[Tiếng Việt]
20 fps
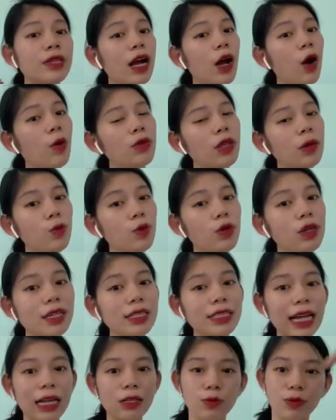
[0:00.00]
ta không thích mũ lưỡi
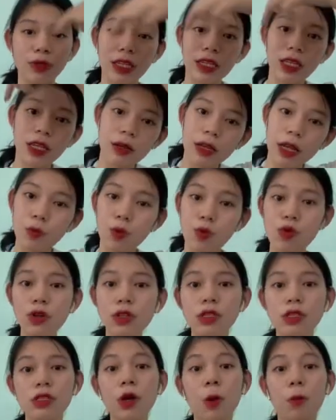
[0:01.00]
chai, chúng ta thích cái mũ
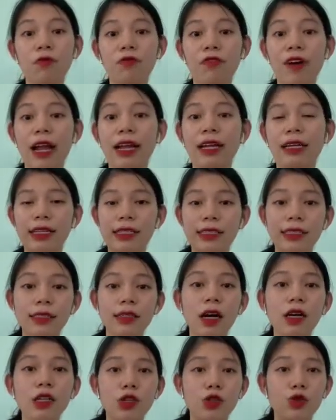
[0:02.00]
rộng vành lịch sự
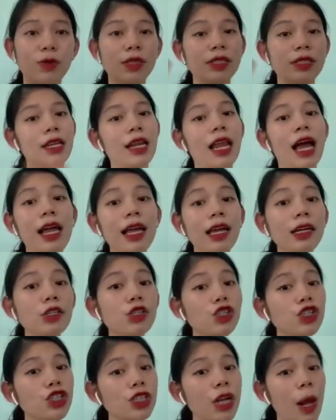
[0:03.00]
hơn thì chúng ta sẽ là un
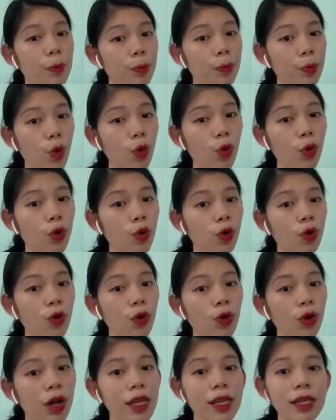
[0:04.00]
chapeau,
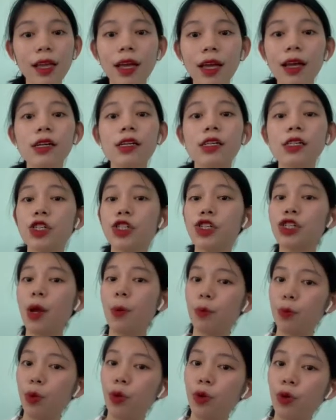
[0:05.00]
un
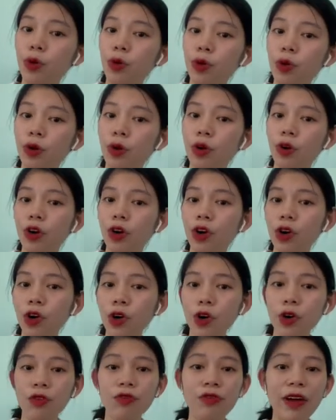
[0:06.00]
chapeau.
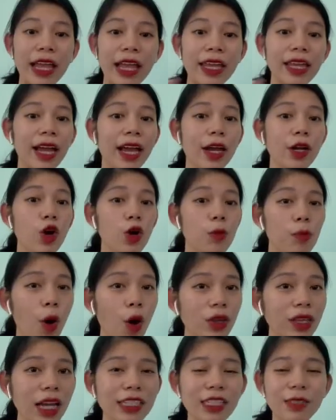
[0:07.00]
Và những cái đôi
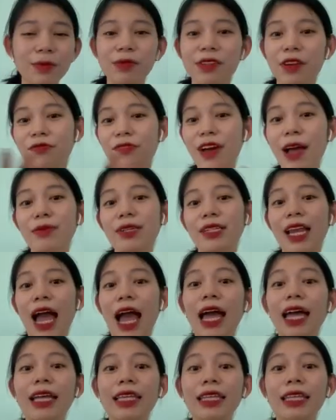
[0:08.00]
bốt ấy, trong tiếng Pháp chính
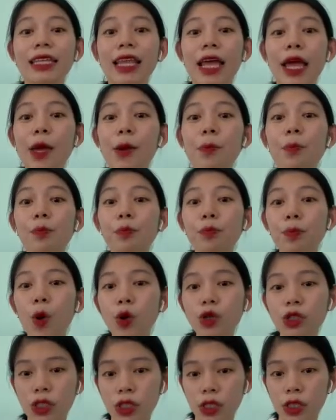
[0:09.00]
là des
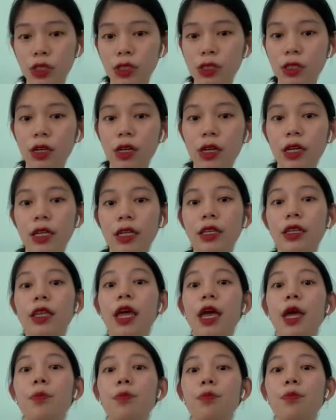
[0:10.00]
bottes,
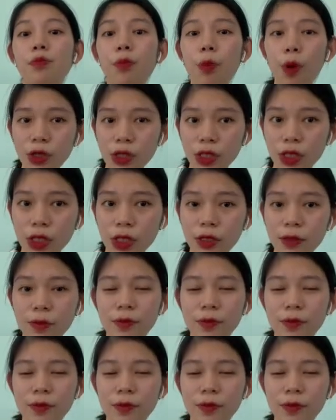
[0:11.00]
des bottes.